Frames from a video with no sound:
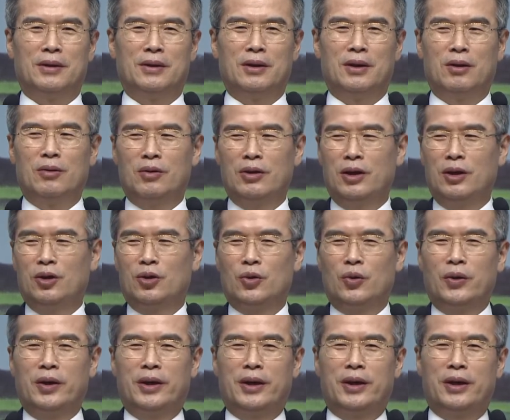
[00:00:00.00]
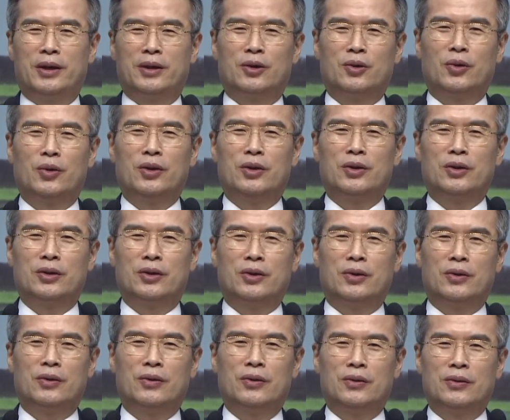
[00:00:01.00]
여러분, 이 교회,
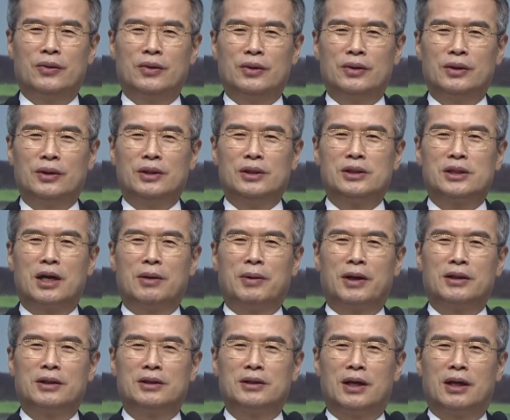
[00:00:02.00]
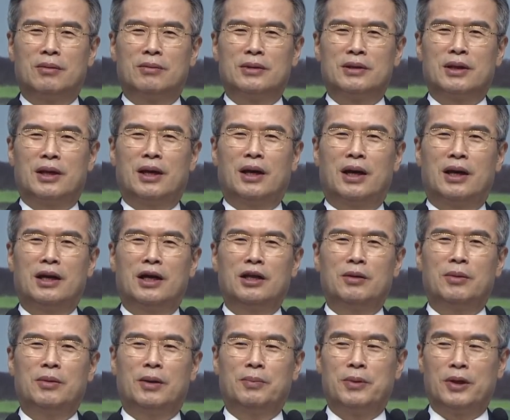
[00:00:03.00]
교인들은요, 은사 받은 사람은 다
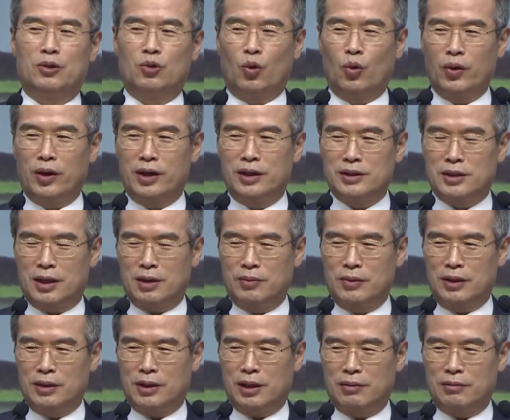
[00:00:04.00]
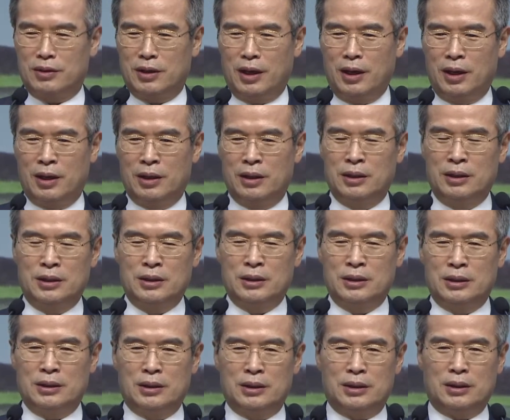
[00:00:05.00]
하나님 앞에 동일한 사람들 때문에
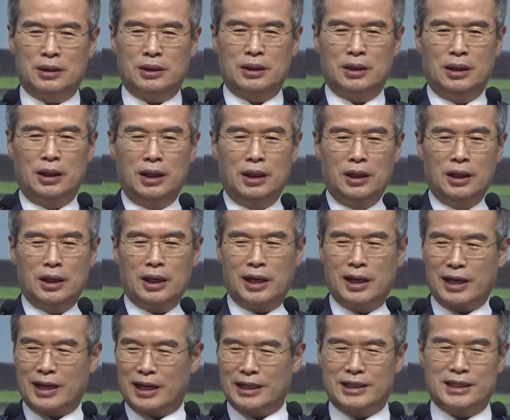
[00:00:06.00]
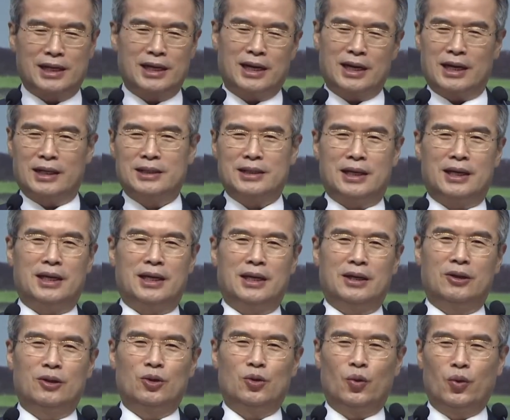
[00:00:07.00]
어, 인간의 가치가
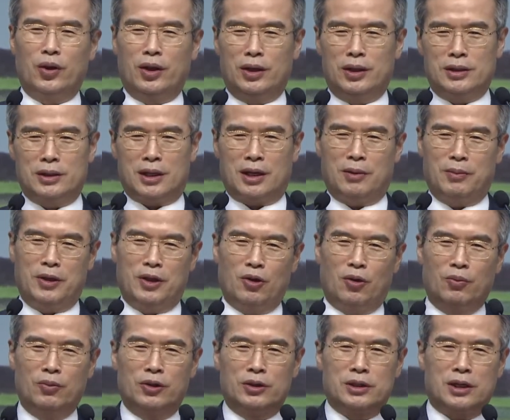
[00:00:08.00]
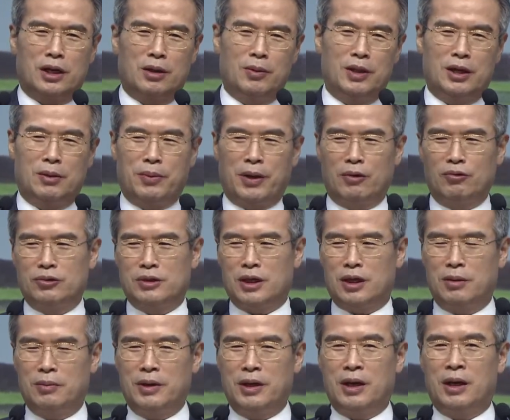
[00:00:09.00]
같잖아요. 돈 있는 사람이나 없는 사람이나 배운
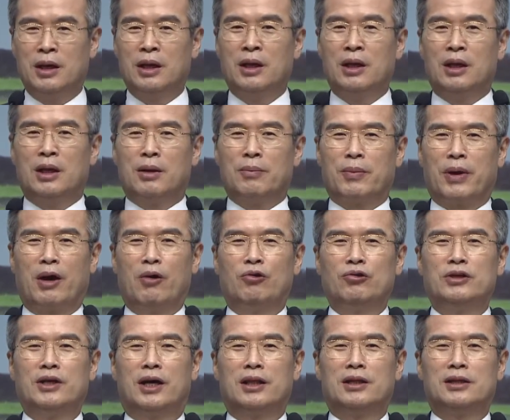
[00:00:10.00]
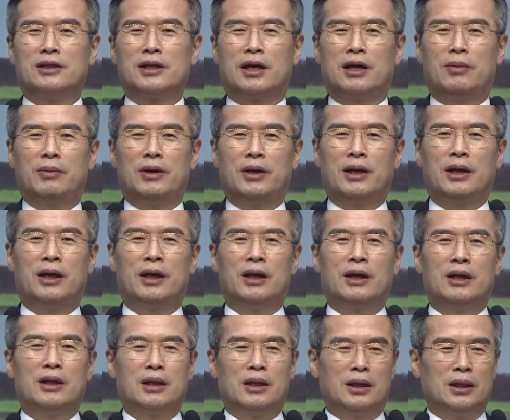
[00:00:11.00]
사람이나 배우지 않는 사람이나
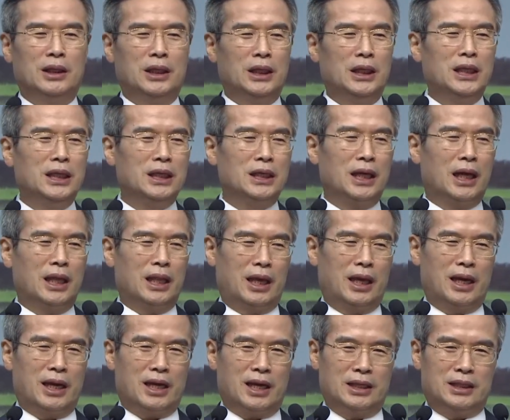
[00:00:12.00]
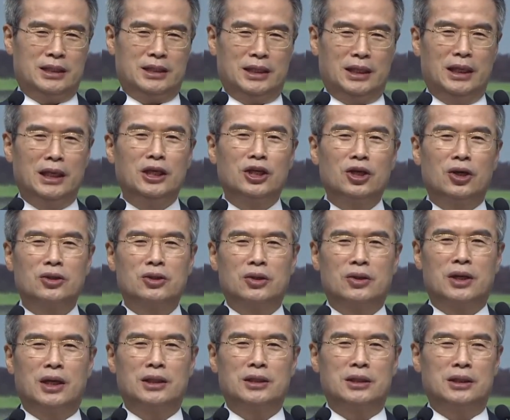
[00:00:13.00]
인간의 가치, 인격적
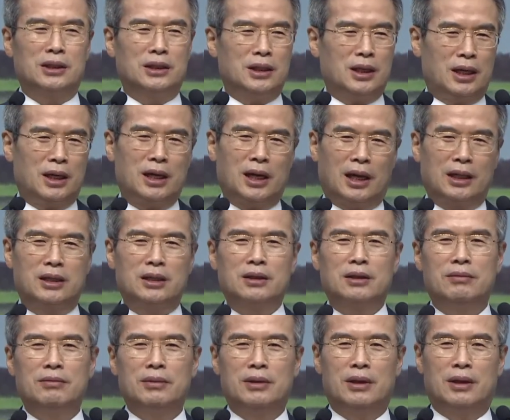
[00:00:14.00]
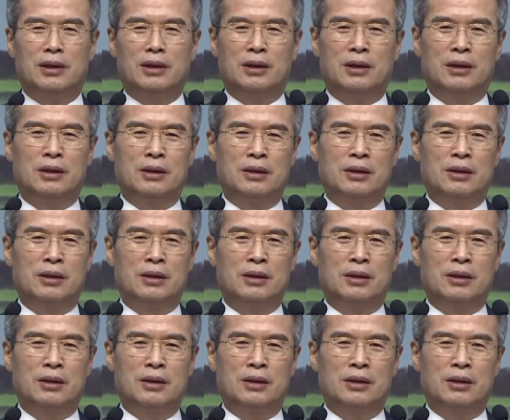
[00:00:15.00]
가치는 다 같은 겁니다.